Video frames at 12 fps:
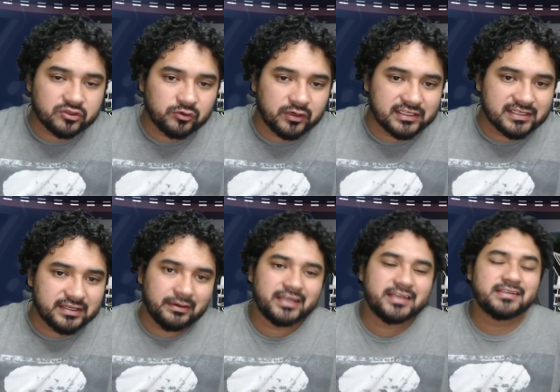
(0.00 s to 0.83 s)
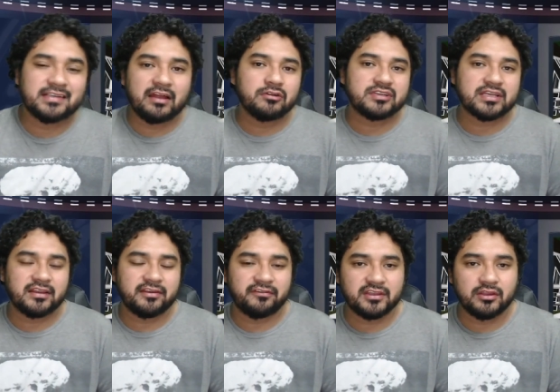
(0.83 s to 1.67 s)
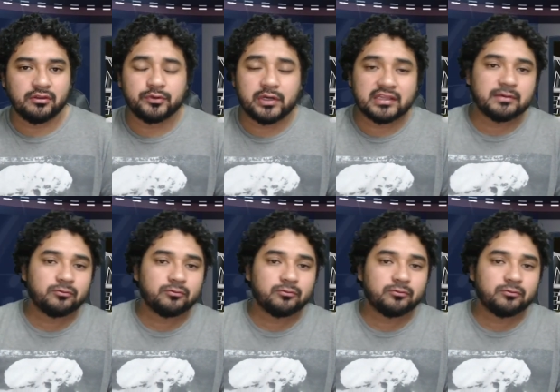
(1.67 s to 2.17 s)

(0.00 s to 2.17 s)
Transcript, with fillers: jueces y magistrados han defendido durante